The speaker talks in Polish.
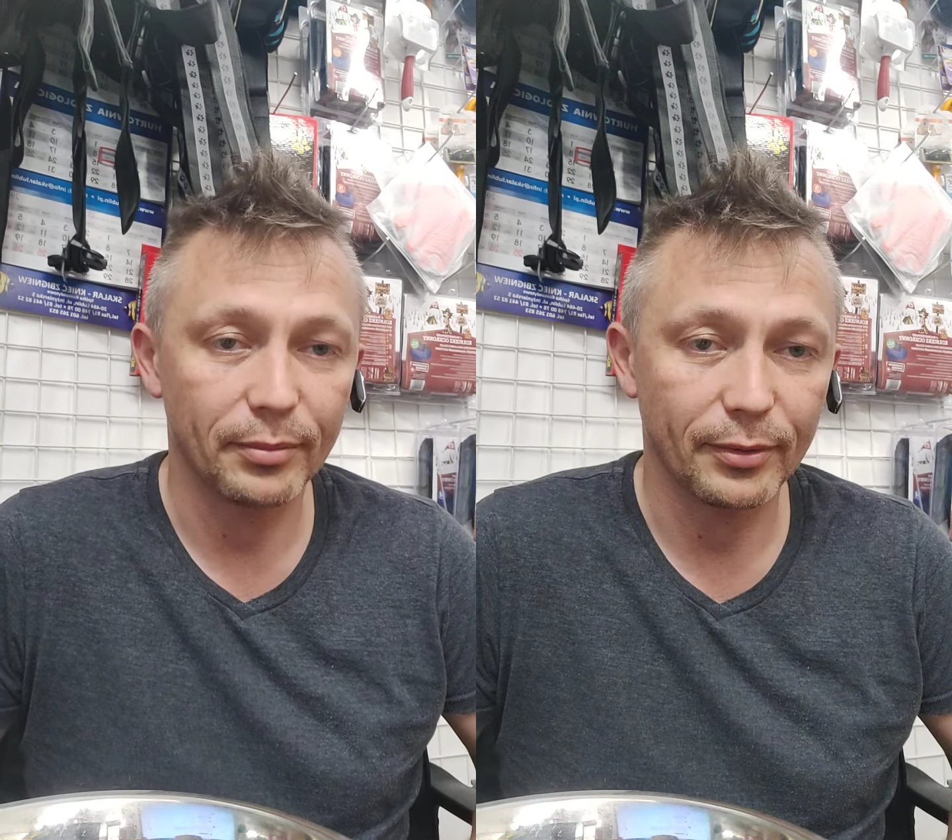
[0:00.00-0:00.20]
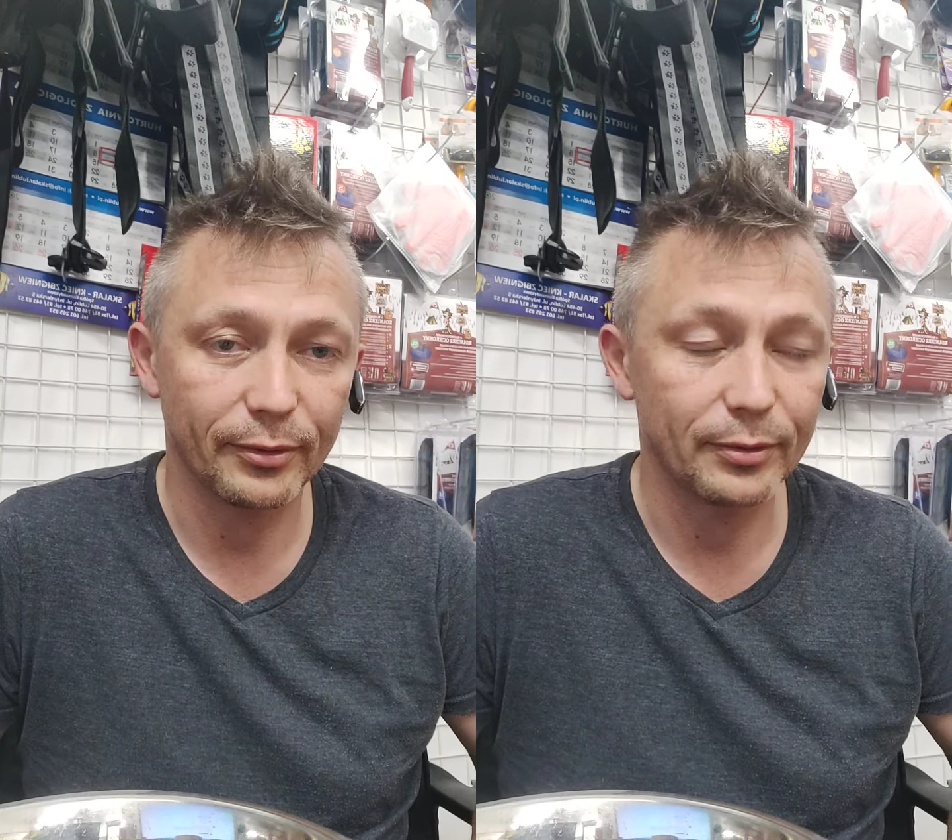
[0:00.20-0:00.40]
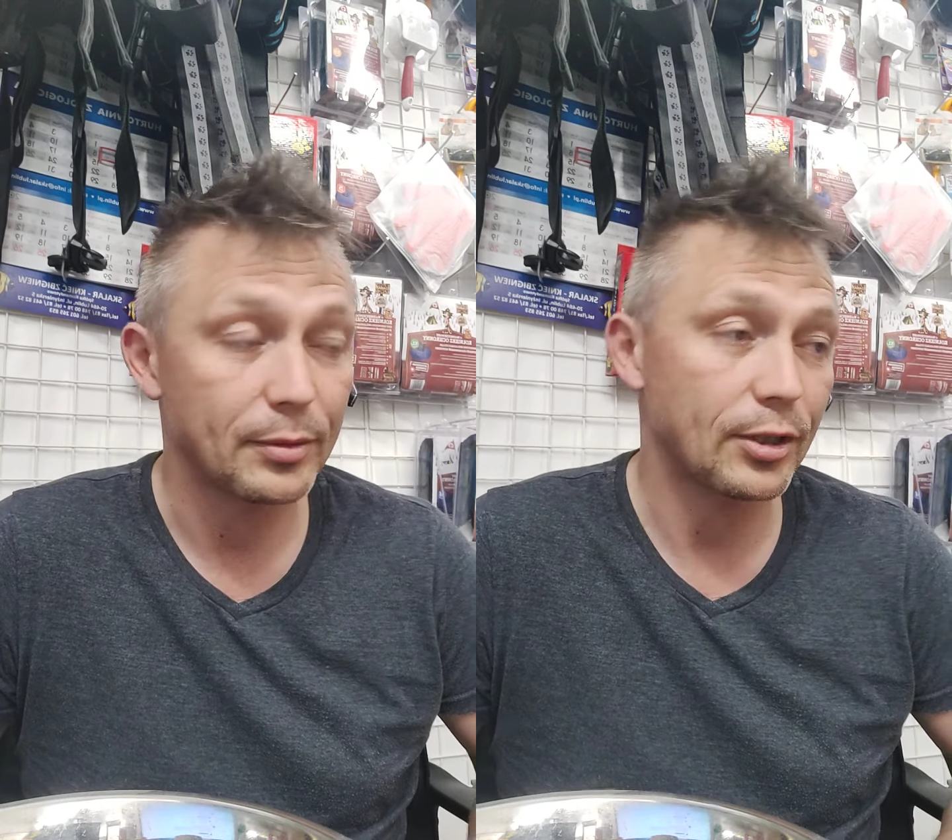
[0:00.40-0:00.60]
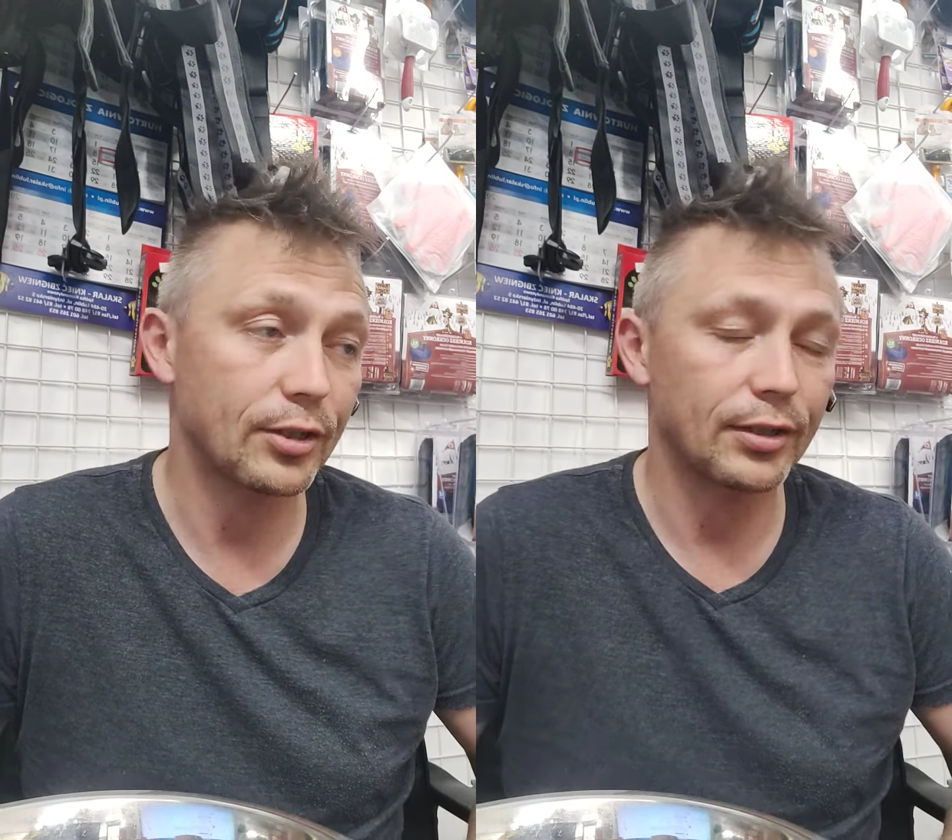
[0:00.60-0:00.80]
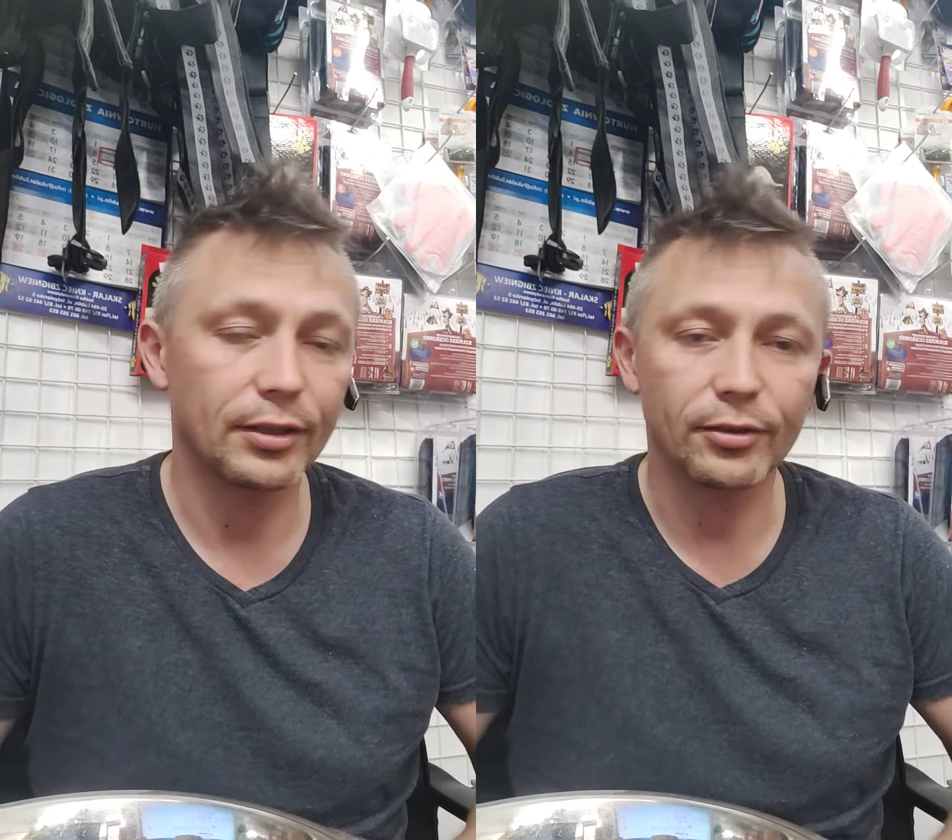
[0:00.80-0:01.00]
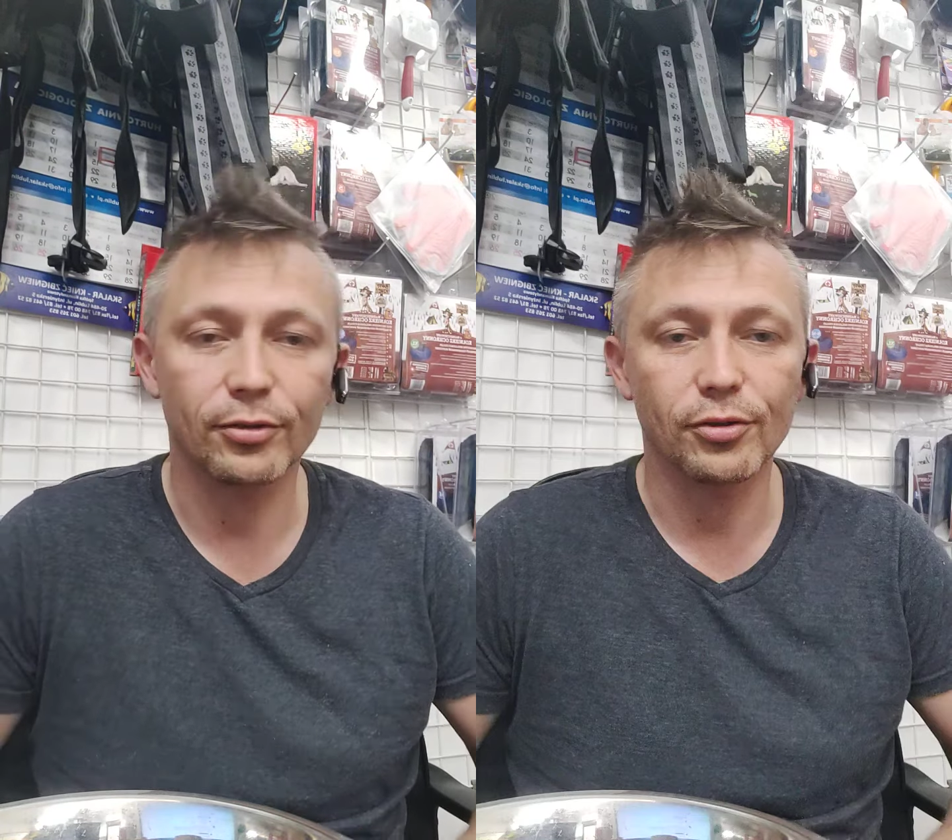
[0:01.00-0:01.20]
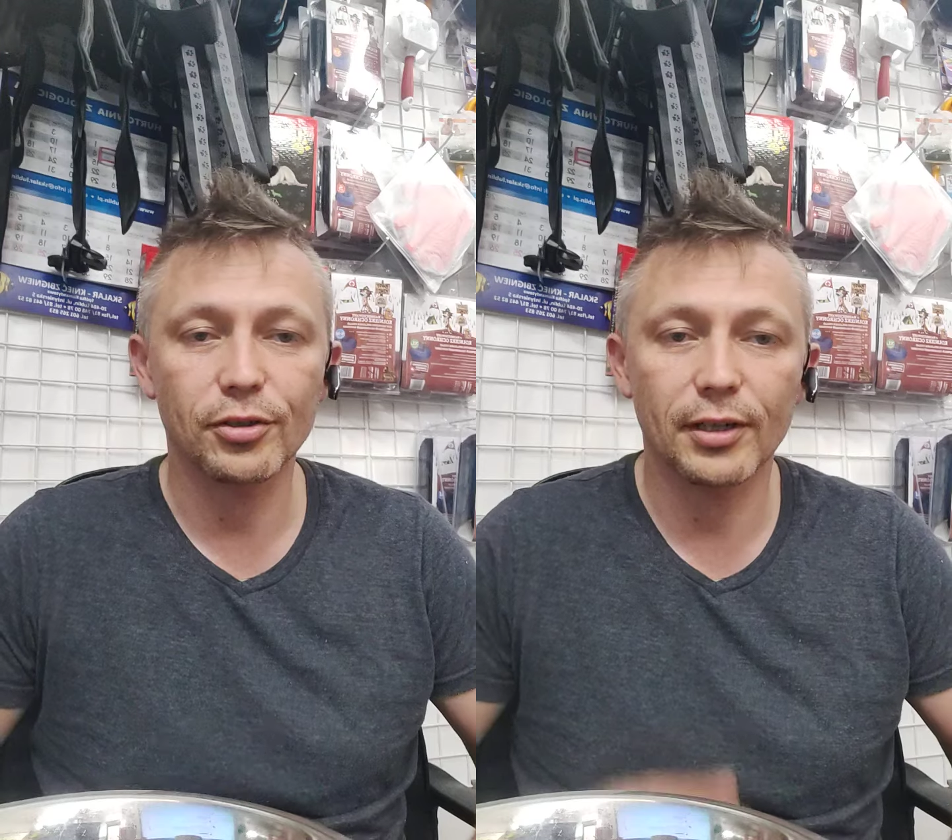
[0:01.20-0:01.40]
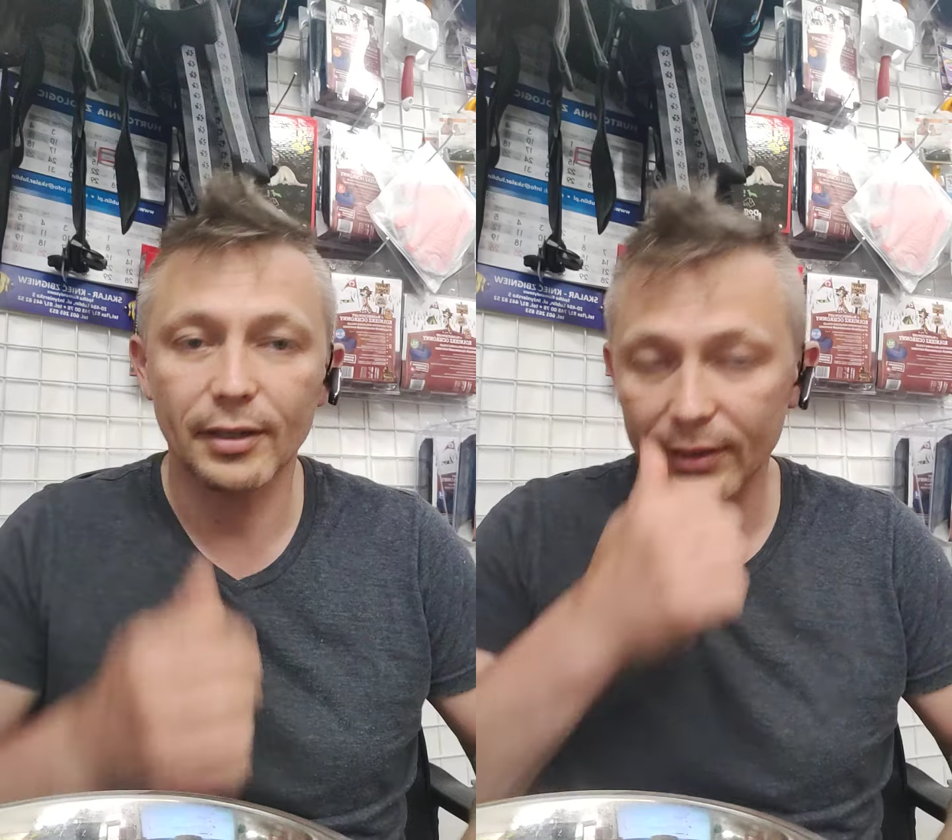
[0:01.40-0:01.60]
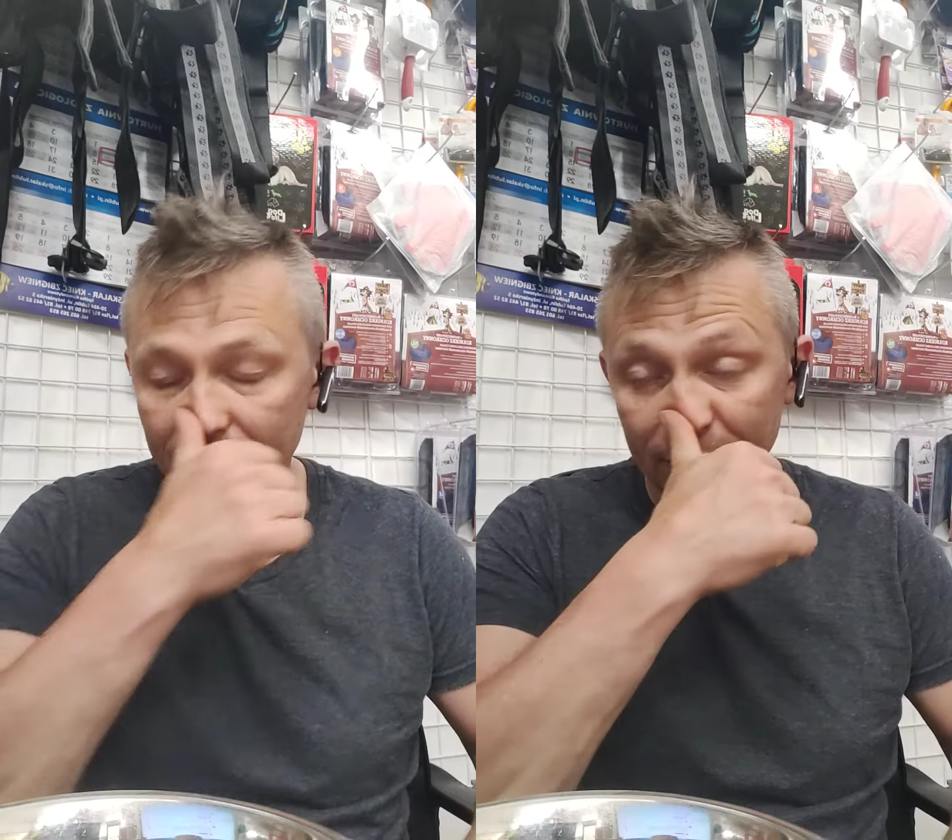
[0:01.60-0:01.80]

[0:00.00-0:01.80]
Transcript: powiem szczerze, nie do życia